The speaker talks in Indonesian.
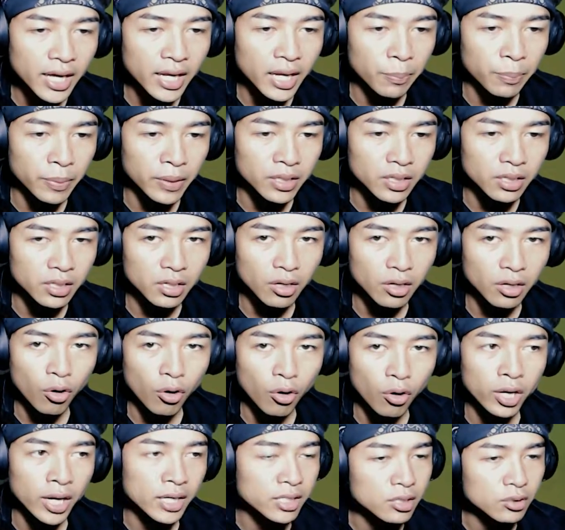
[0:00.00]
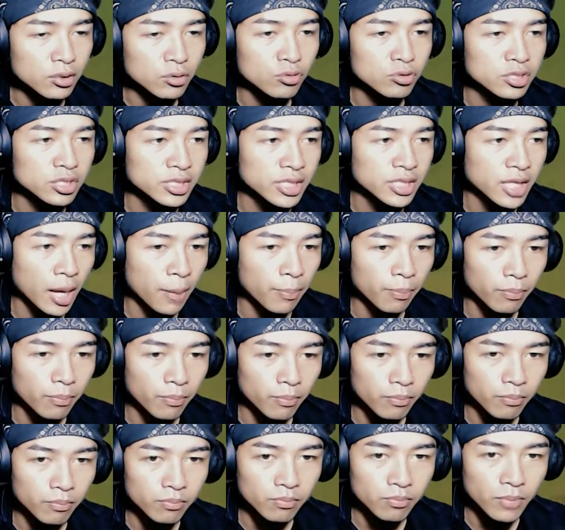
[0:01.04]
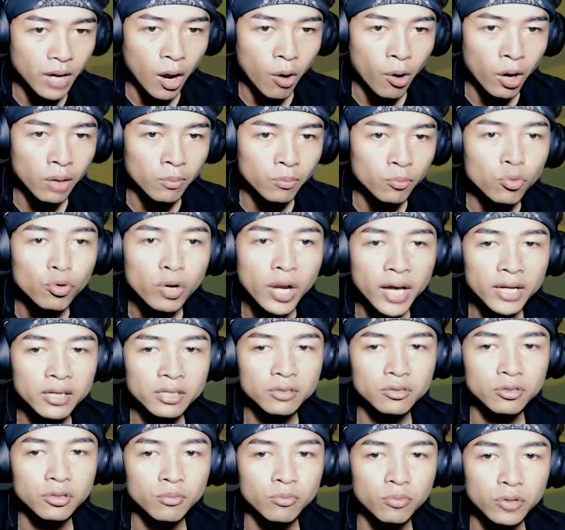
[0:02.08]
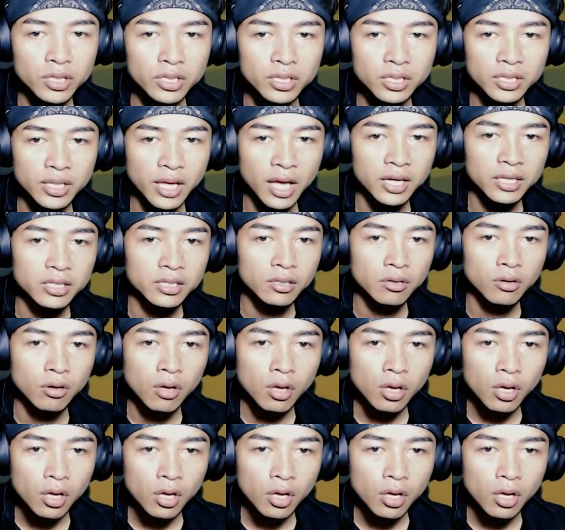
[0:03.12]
kayak dapat koran gitu setiap awal bulan gitu ya, mungkin tentang ini.